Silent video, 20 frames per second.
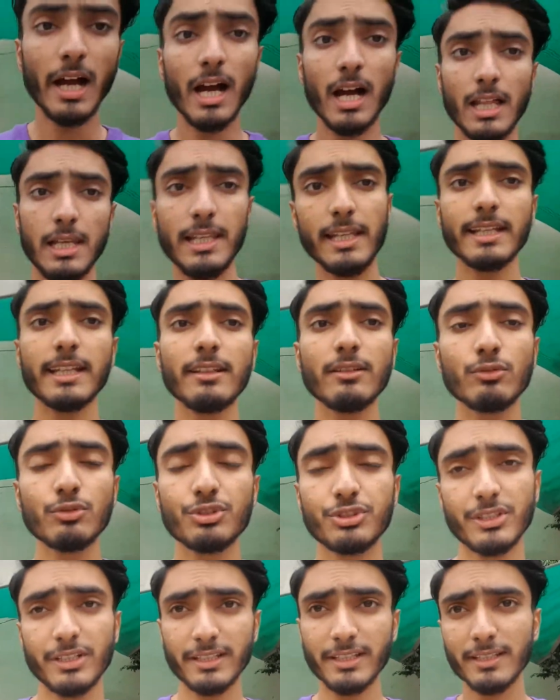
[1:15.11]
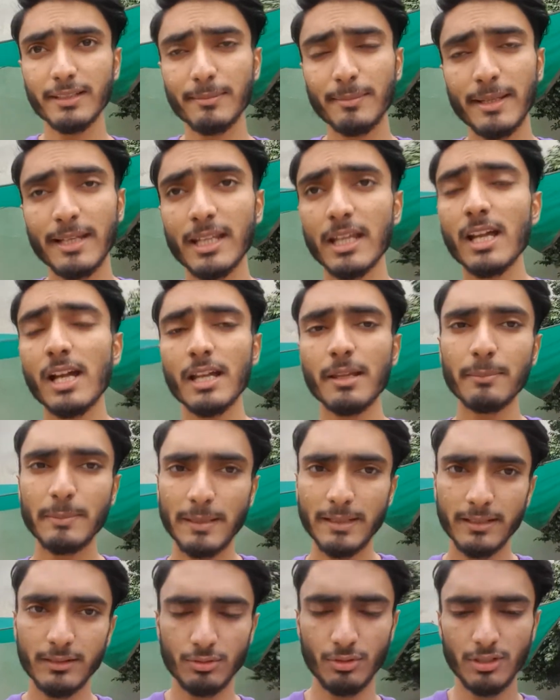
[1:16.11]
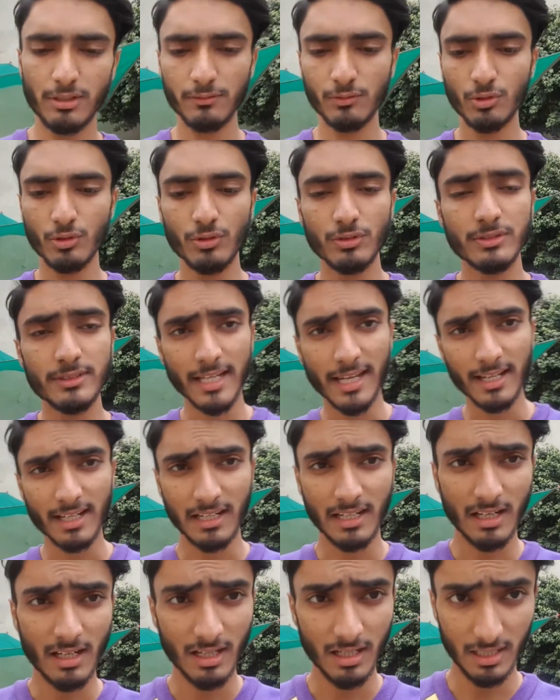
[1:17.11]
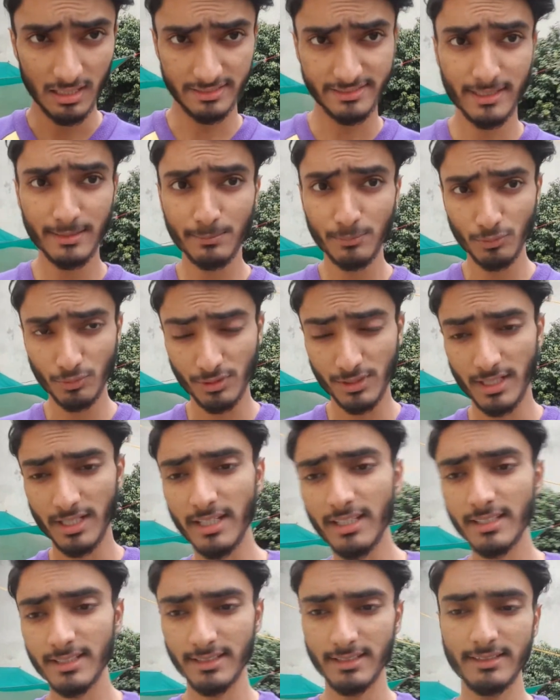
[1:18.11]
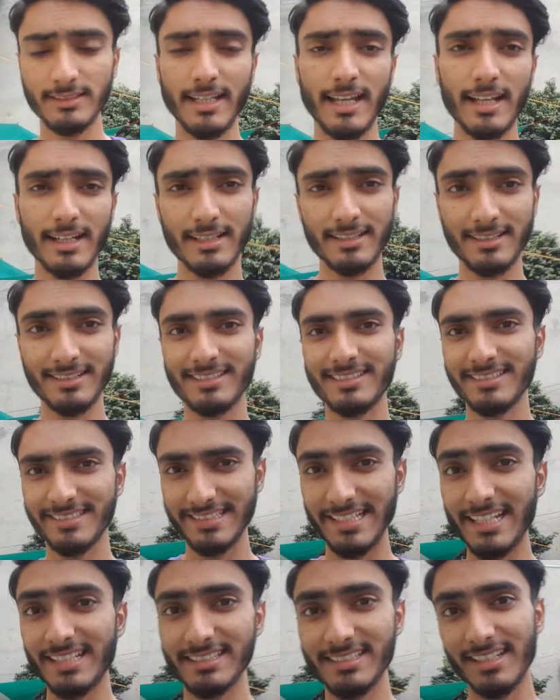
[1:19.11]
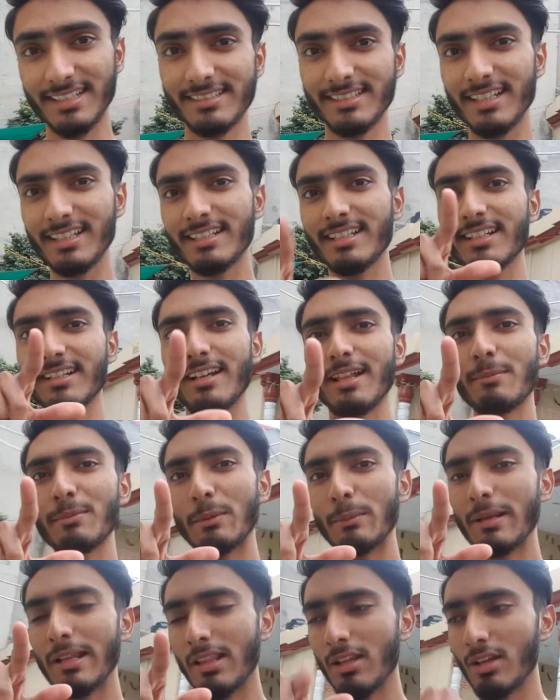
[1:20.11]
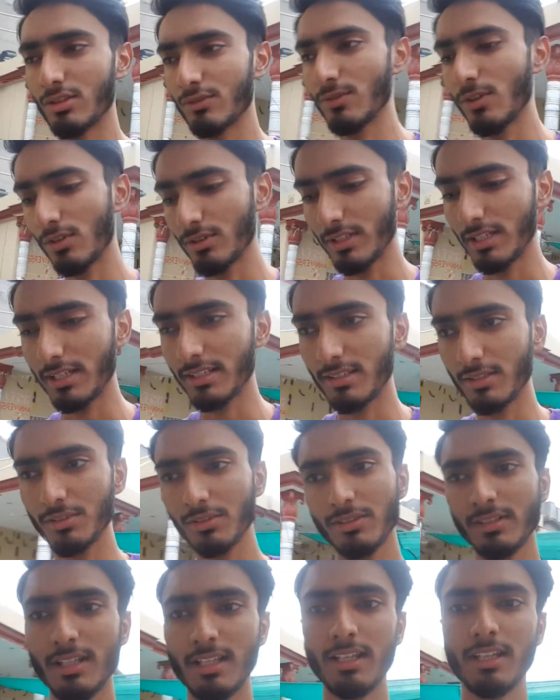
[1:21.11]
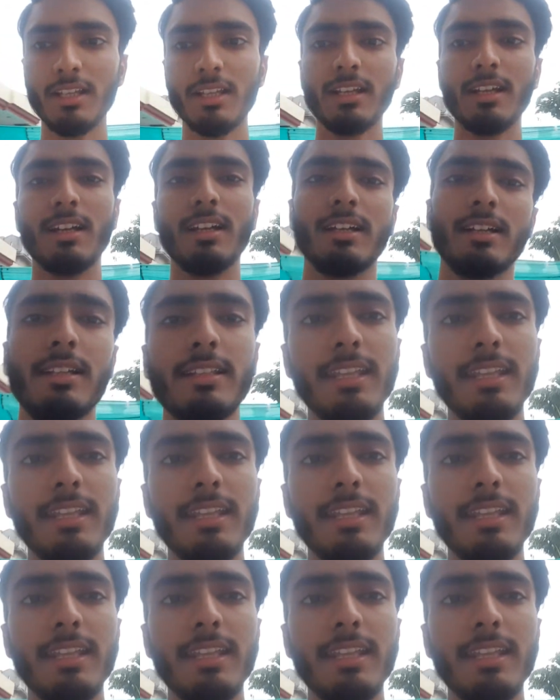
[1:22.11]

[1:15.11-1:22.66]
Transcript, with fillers: हाँ लेकिन कुछ करने से पहले आए पहले जो है वो जैक का हाल चाल पूछ आए जैक जैक जैक जैक अगर आपने मेरा लास्ट ब्लॉग देखा था तो